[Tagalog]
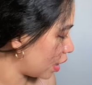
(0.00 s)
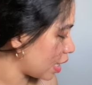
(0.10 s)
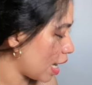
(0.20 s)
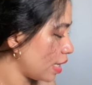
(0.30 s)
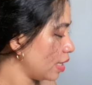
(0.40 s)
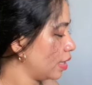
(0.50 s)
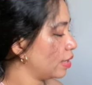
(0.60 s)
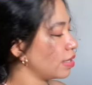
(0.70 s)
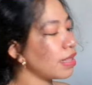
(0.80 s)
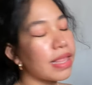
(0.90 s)
Yan.
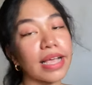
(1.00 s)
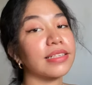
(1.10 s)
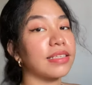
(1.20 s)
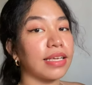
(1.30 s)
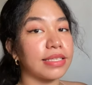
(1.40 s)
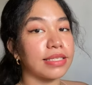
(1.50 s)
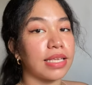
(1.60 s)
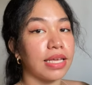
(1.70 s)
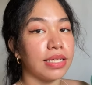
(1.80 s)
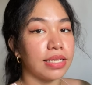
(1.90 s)
The next is
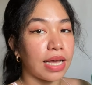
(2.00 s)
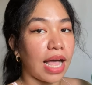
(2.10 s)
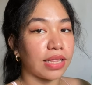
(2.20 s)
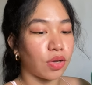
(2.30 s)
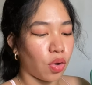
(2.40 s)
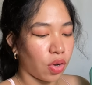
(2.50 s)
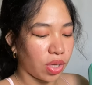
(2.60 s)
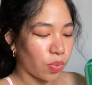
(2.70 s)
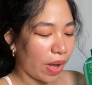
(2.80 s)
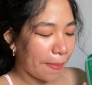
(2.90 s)

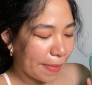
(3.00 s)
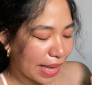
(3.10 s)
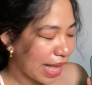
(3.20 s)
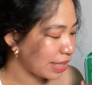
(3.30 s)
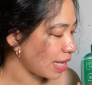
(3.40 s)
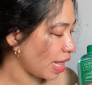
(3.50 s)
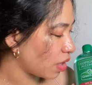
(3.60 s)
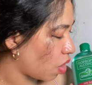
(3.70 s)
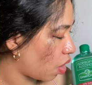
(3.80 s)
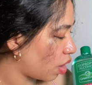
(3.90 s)
alcohol. One big ass
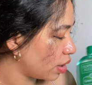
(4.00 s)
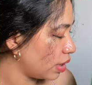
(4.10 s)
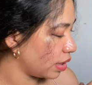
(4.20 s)
alcohol